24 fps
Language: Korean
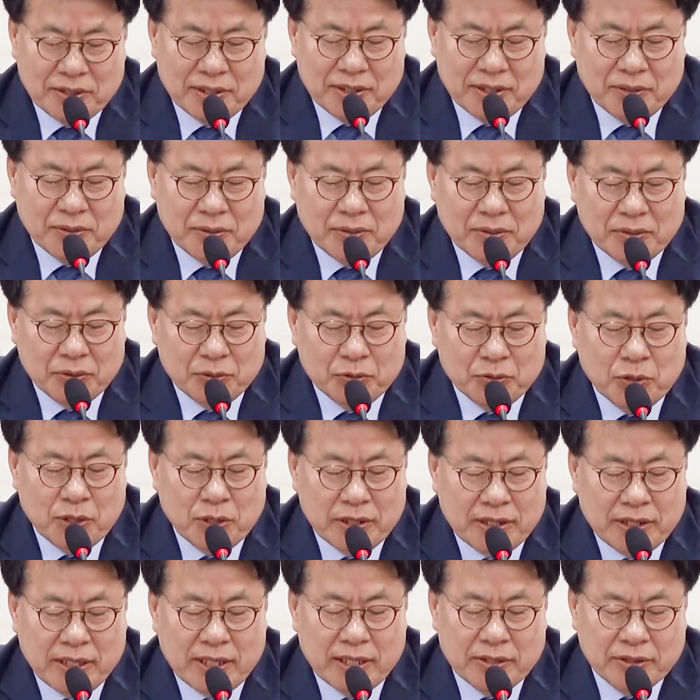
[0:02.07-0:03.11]
그리고
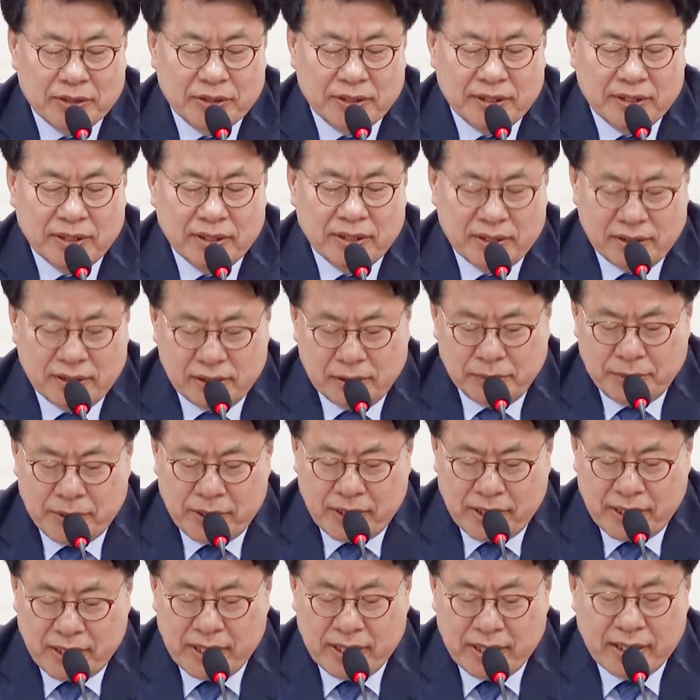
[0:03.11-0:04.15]
6월 1일은
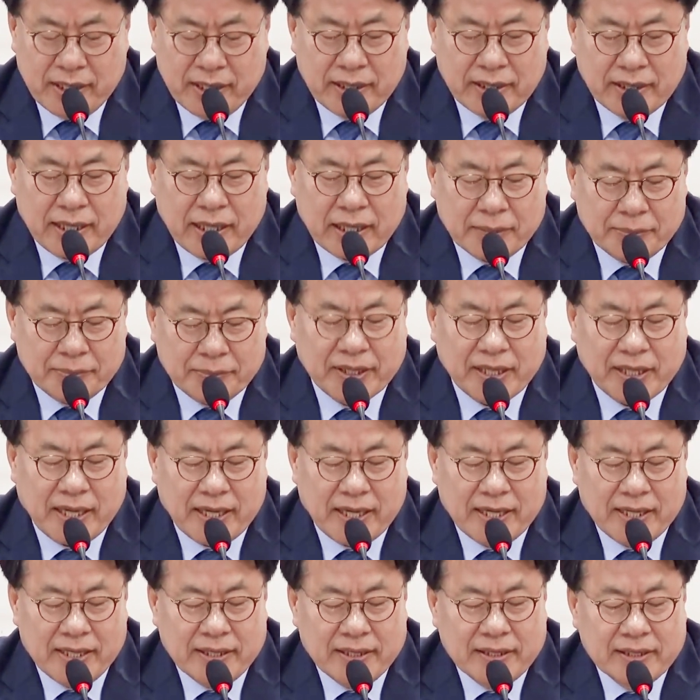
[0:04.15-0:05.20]
의병의
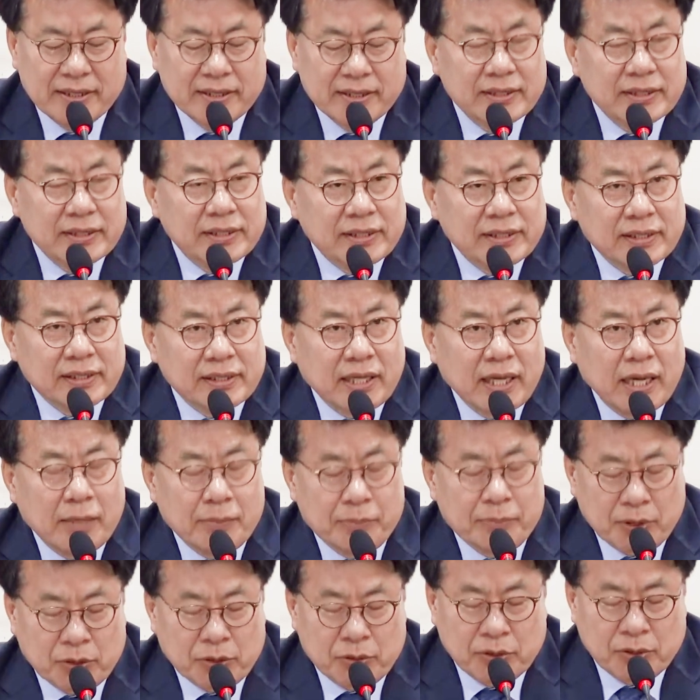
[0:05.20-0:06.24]
날입니다. 예,
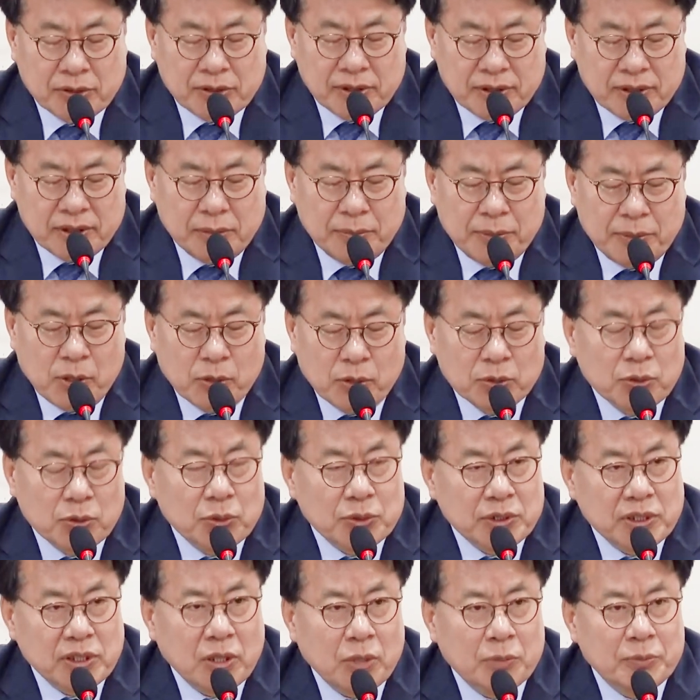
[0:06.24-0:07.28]
대한민국
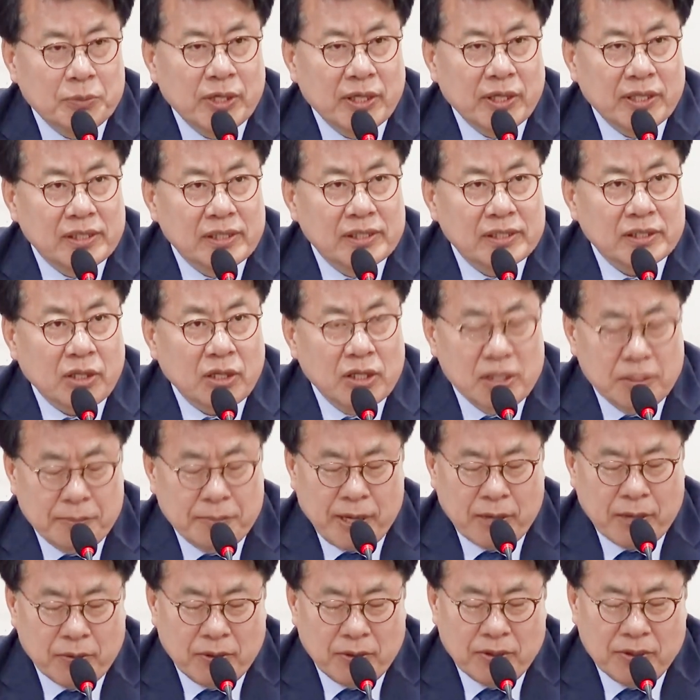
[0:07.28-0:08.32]
의병도시협의회를
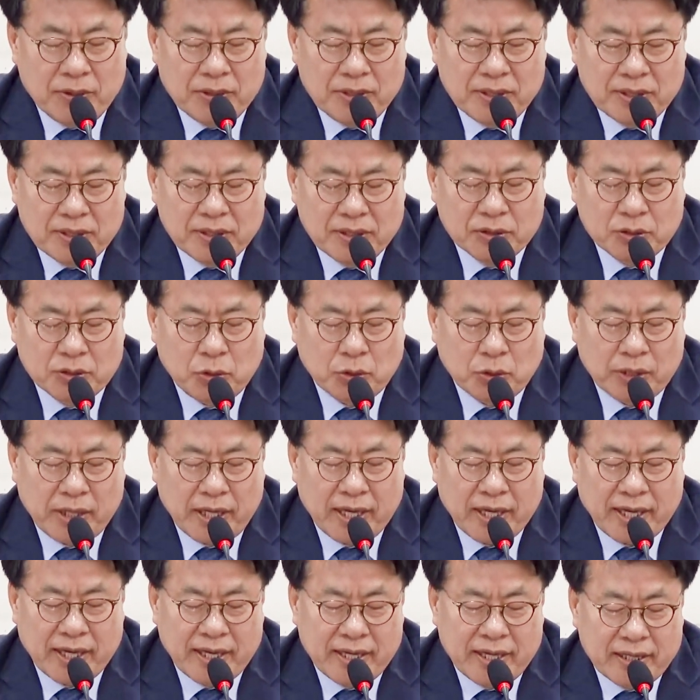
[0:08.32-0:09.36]
설립하고
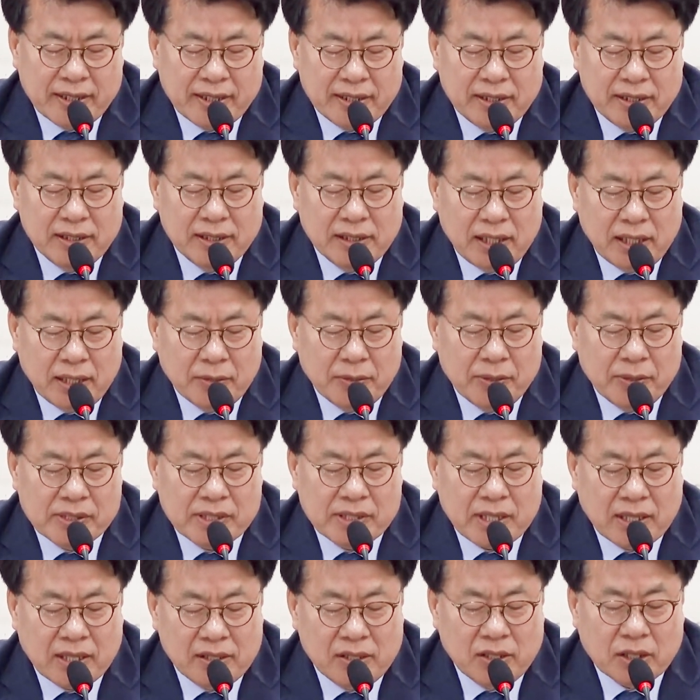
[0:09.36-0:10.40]
초대 2대
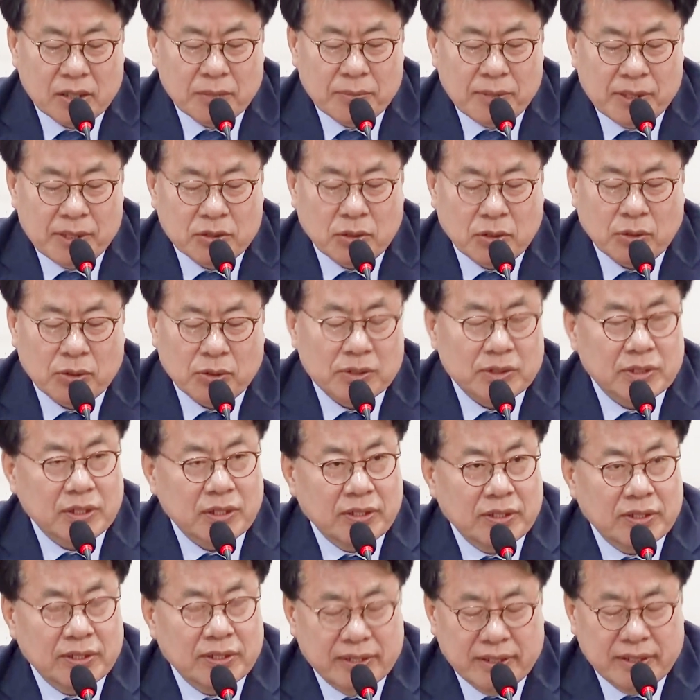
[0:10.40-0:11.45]
회장을 역임한
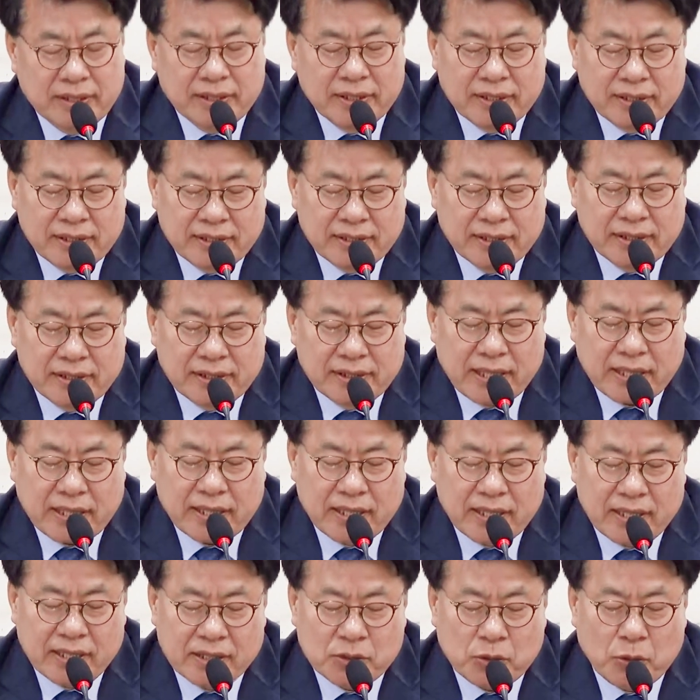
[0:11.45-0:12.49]
저로서 어,
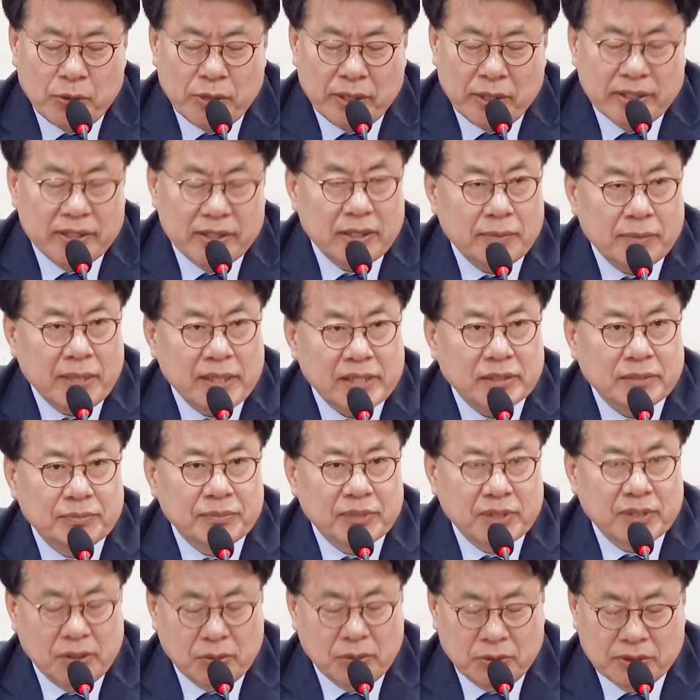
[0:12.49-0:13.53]
약간의 소회를
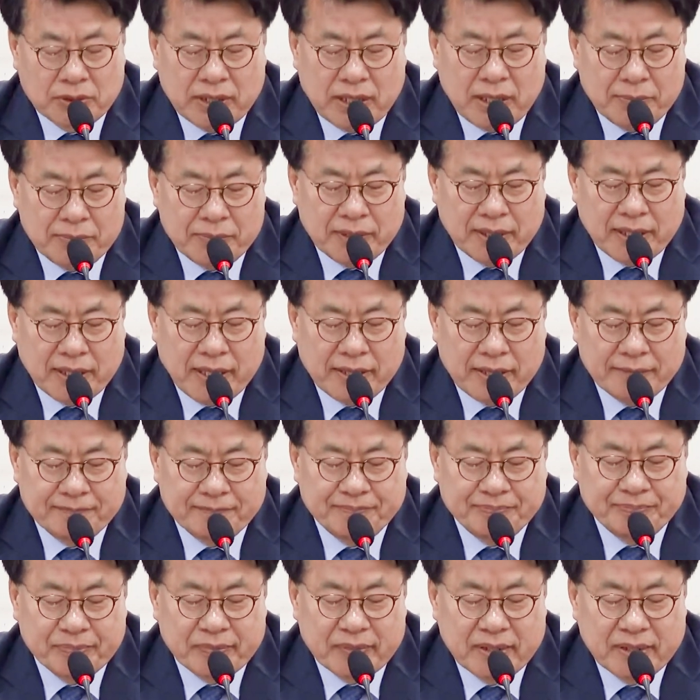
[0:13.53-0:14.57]
말씀드리고자 합니다.